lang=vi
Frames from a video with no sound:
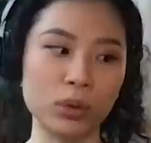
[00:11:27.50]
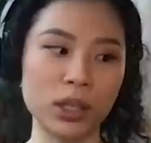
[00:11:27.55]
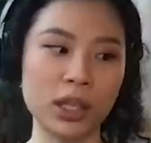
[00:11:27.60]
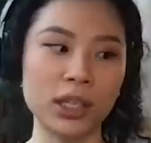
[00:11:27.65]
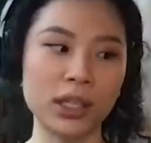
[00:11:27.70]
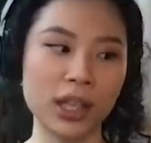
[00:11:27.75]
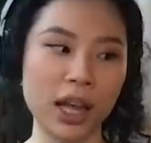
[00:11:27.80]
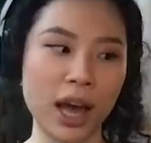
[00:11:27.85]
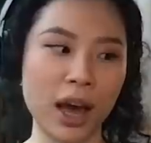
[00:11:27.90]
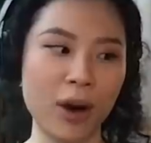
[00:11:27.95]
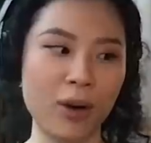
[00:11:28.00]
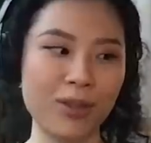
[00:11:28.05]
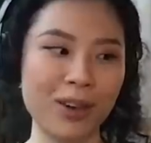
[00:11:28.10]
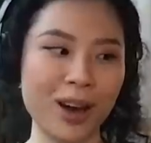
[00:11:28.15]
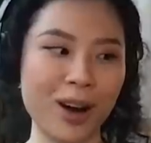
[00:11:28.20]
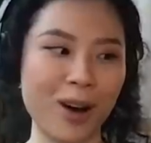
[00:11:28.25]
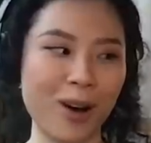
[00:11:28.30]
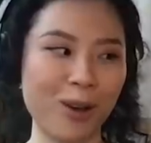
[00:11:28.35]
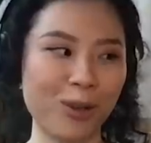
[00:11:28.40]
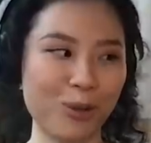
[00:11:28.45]
đủ tỉnh táo
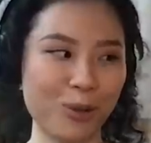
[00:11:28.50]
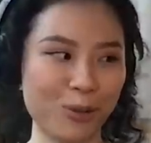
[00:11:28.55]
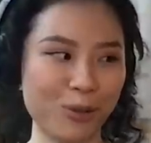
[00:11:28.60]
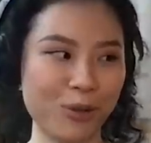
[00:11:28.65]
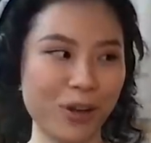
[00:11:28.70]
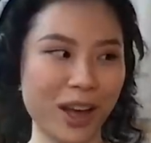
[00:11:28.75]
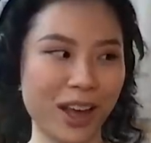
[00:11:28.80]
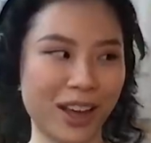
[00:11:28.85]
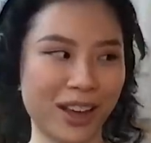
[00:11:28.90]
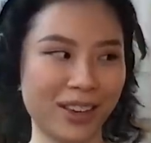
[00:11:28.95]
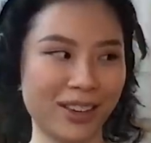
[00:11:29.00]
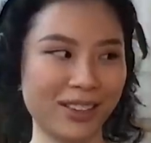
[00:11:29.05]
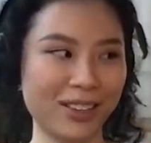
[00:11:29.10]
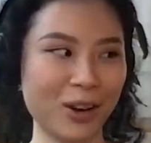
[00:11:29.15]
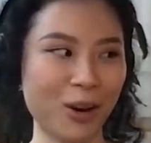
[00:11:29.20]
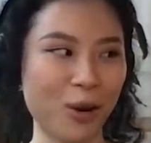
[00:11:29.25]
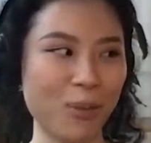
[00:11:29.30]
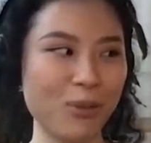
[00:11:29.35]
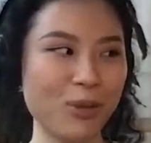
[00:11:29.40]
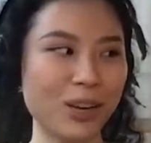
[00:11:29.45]
và họ cũng phải
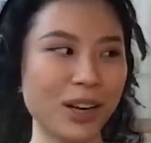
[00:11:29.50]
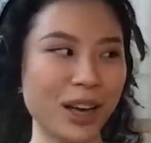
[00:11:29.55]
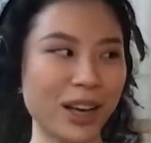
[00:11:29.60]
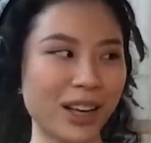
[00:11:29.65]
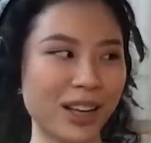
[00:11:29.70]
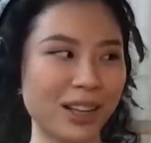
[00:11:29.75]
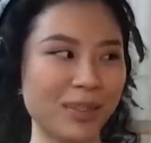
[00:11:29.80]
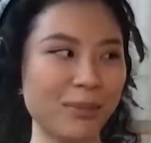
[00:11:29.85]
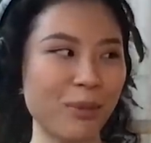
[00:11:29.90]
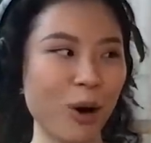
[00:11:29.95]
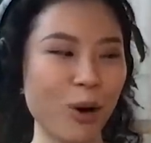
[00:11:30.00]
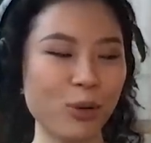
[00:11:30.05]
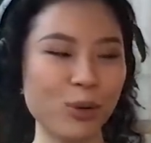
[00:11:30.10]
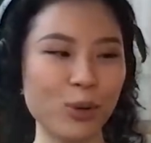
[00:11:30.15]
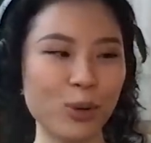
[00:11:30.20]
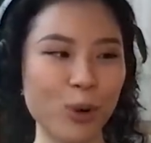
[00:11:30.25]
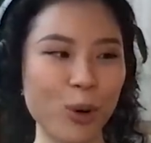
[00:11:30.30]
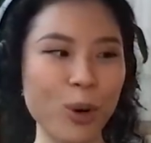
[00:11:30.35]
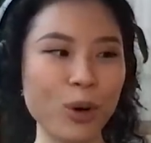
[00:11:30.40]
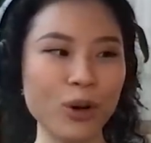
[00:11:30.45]
có một cái
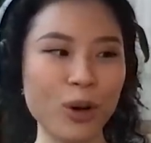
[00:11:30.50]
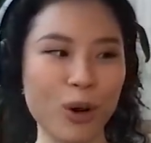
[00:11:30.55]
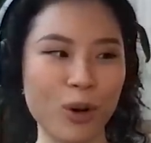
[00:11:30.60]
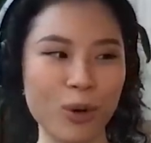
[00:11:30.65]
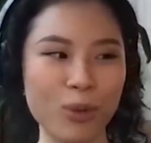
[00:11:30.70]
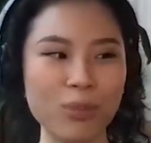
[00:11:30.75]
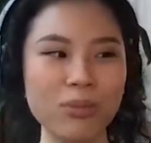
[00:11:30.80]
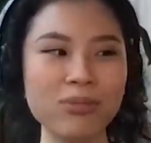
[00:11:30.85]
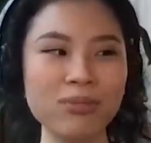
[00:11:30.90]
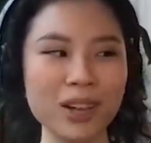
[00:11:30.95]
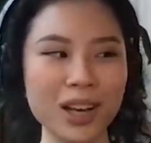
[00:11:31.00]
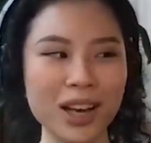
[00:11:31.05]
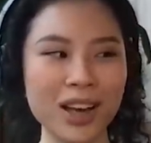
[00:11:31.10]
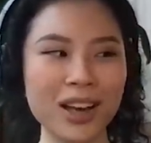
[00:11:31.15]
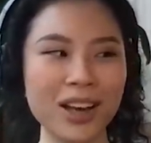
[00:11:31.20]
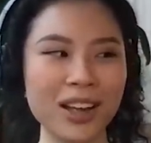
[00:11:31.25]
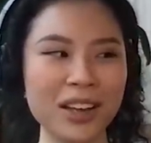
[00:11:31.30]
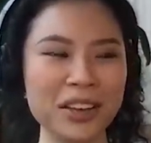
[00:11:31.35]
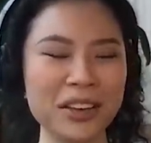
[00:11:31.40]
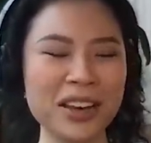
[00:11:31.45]
moral code họ cũng
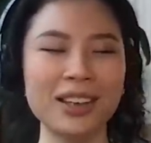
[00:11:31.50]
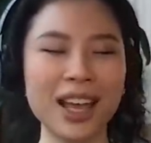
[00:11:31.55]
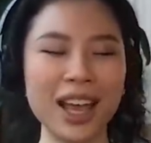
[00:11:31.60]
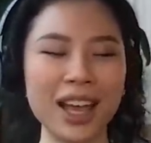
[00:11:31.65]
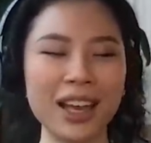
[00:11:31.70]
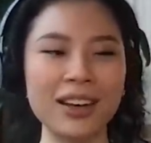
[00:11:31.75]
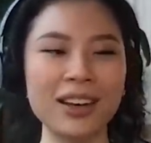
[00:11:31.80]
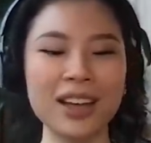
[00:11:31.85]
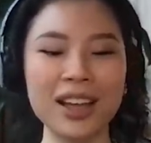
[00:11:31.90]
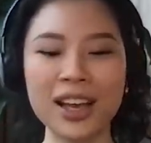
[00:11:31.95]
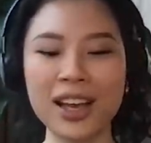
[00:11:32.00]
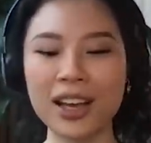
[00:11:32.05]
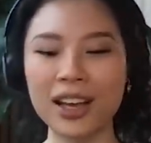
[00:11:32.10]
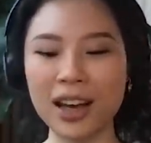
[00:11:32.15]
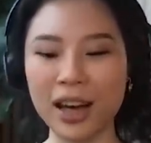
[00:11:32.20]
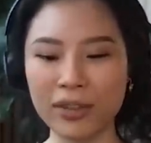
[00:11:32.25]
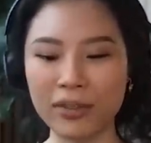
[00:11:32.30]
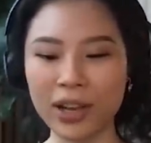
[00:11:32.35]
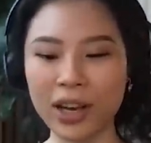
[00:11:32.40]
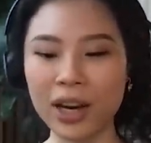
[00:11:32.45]
nên
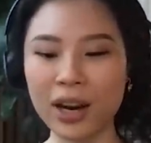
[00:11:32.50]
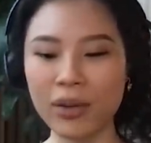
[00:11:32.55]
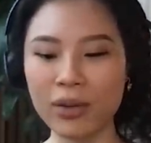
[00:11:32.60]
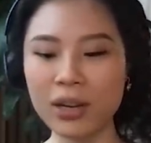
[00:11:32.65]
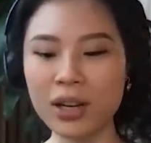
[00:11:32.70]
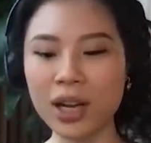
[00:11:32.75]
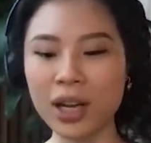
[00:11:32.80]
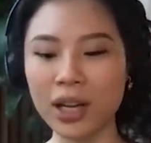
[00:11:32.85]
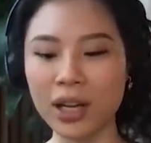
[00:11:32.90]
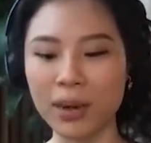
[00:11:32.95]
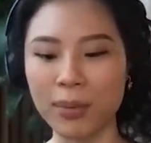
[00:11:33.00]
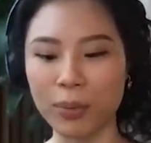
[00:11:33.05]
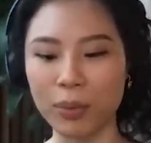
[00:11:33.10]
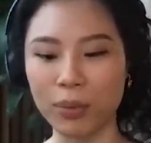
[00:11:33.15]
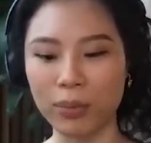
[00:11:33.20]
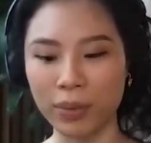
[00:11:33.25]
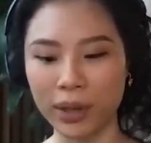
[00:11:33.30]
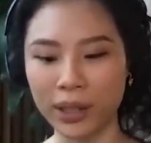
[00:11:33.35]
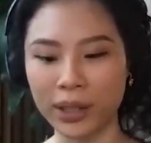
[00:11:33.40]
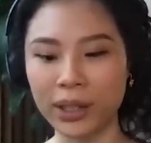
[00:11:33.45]
gắn với cái đạo đức nghề nghiệp
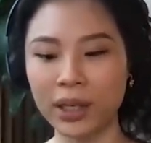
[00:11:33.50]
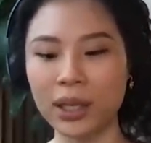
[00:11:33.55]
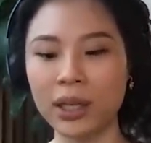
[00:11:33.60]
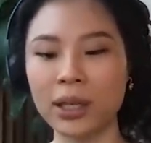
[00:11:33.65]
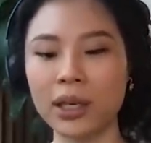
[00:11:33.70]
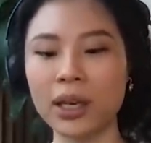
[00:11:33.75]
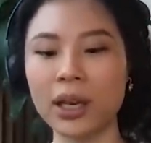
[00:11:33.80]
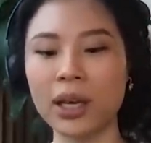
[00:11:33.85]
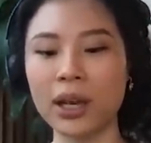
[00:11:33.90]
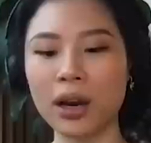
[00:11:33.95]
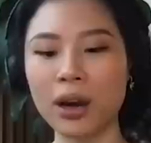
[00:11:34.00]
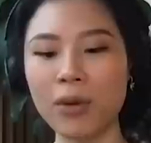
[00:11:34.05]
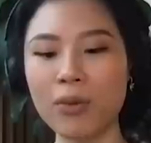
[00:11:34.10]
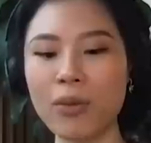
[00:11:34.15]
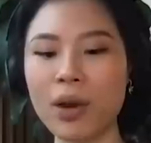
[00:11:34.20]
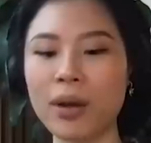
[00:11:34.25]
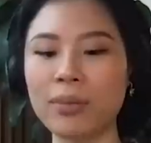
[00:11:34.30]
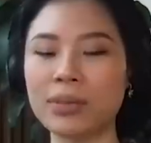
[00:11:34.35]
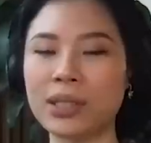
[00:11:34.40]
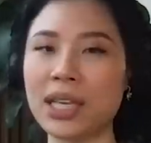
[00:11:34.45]
của mình để
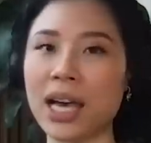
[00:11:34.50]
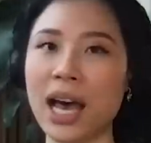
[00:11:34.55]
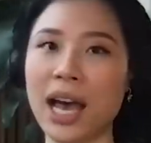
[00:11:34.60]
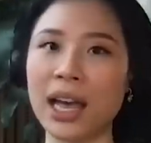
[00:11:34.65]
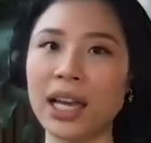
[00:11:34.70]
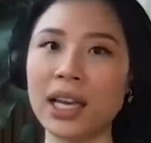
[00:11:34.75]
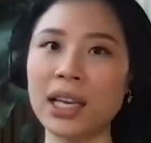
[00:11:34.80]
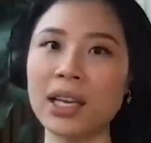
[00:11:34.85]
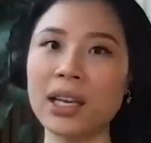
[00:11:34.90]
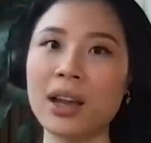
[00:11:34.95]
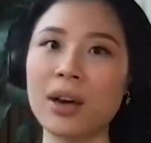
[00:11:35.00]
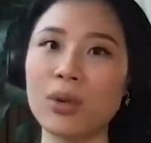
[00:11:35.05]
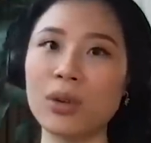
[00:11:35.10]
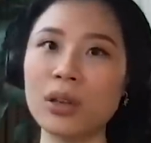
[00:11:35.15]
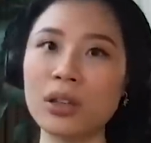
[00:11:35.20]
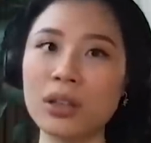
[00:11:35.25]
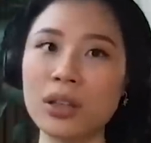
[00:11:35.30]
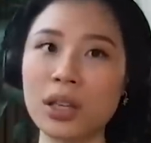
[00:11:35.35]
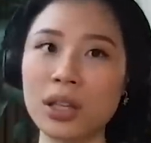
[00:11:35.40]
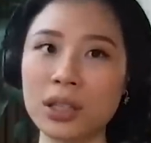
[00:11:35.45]
không làm trái
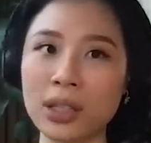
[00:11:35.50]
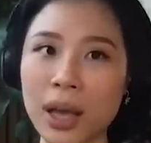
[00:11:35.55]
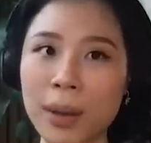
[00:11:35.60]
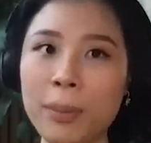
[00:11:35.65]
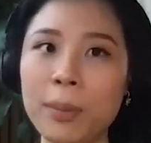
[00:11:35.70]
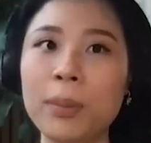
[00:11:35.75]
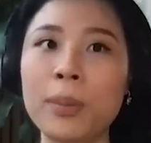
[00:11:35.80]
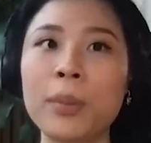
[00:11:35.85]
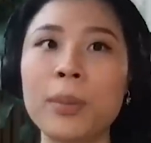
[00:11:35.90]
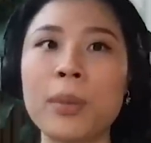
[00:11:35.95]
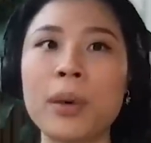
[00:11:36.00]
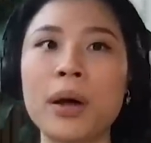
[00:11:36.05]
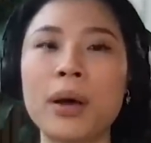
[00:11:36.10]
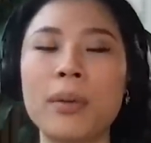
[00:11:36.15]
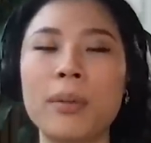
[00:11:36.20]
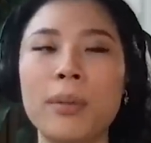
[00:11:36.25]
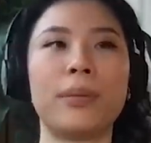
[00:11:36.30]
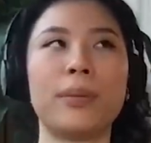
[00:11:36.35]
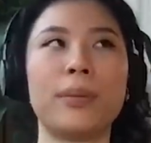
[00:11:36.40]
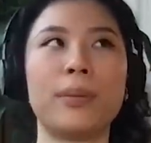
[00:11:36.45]
đạo đức lương tâm
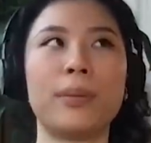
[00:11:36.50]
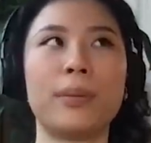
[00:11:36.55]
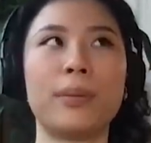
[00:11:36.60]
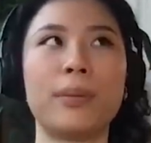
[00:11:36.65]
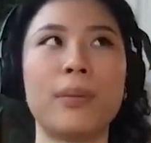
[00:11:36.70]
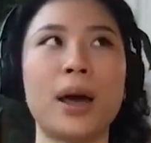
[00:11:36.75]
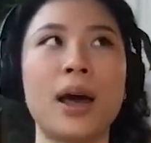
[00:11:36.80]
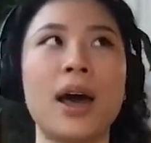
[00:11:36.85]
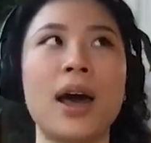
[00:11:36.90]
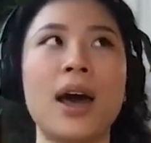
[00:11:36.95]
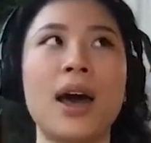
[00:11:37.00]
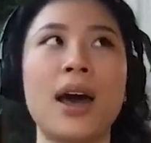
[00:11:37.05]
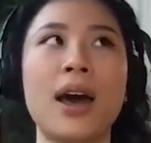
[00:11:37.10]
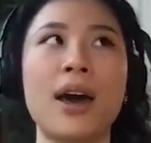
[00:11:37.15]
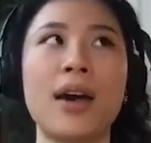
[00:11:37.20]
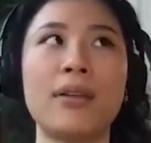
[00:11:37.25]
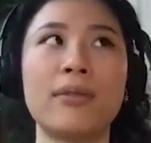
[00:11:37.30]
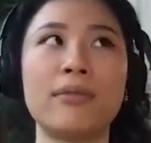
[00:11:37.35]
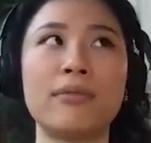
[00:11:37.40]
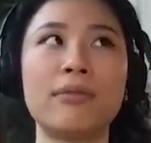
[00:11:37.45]

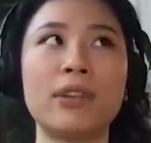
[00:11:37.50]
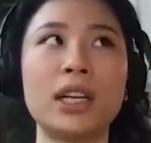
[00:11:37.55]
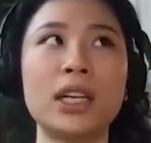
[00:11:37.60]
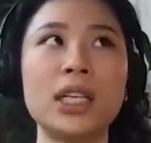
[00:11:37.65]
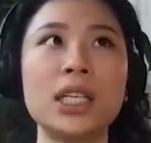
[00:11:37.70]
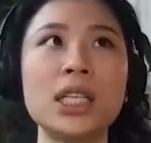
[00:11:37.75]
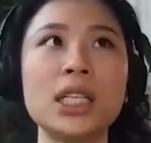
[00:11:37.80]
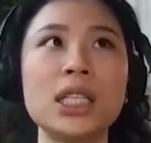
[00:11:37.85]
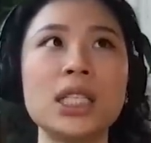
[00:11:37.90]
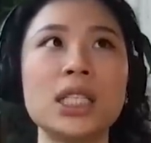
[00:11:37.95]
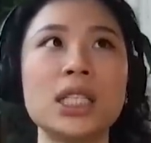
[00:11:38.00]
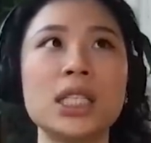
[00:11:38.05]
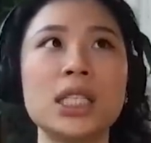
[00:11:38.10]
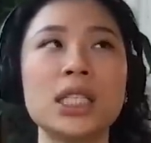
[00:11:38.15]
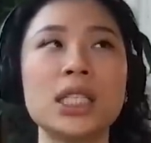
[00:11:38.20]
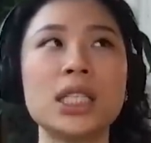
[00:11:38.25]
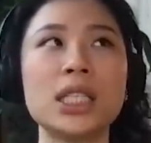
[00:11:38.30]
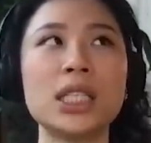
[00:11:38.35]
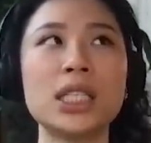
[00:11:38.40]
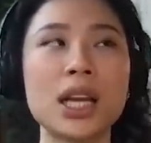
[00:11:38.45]
mà vẫn
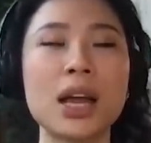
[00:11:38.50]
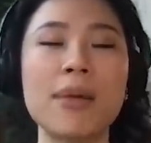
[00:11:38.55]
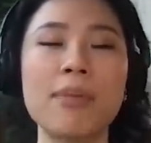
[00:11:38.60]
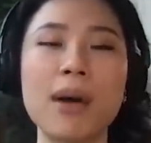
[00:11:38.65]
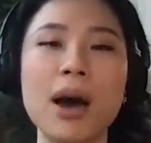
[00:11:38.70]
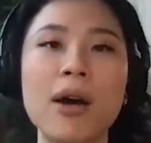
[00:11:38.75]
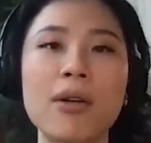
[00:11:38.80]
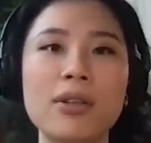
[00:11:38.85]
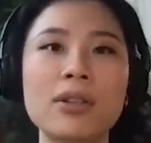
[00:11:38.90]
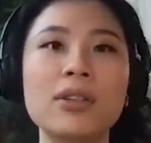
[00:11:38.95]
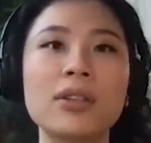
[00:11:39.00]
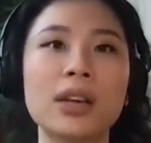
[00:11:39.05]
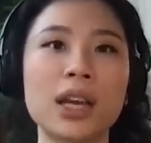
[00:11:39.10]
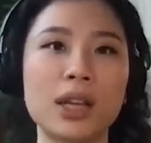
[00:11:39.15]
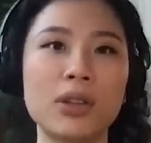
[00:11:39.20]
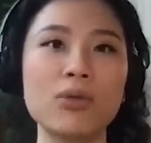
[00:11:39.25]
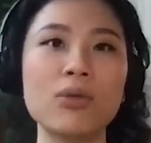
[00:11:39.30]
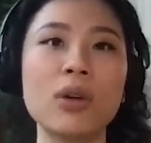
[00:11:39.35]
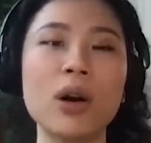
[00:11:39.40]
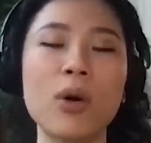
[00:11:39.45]
đảm bảo được
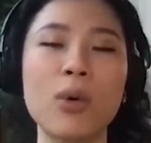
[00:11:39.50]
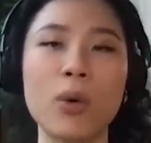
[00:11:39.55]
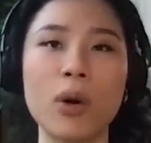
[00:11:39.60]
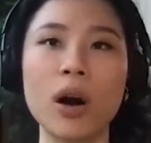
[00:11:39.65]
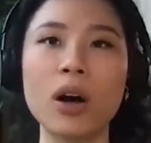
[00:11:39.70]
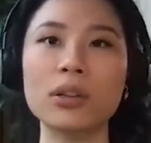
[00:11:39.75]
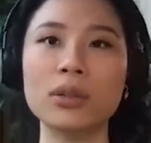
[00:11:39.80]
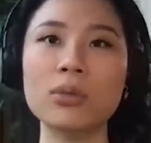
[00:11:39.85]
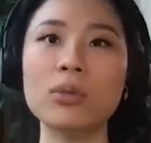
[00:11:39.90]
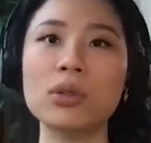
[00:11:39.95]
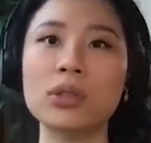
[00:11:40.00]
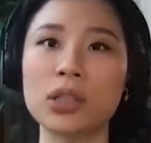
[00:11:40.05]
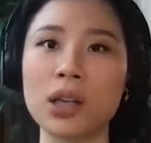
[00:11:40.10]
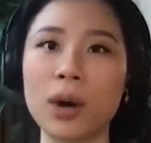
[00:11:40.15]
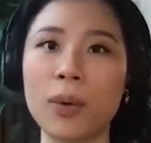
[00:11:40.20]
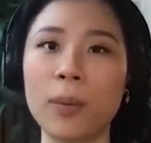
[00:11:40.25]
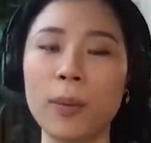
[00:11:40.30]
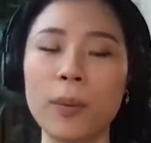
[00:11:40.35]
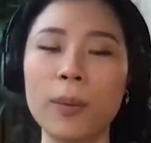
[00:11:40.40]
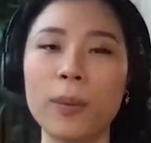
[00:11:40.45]
cái nhu cầu của họ trong cuộc
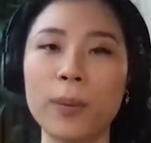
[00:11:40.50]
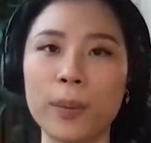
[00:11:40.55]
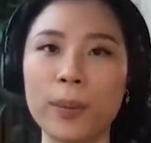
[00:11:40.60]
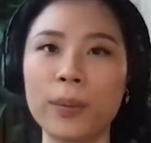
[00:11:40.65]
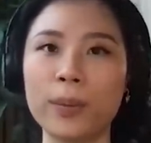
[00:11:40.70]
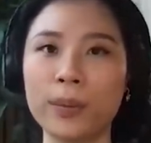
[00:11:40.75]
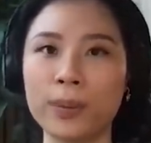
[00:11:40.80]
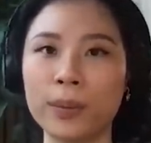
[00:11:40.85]
sống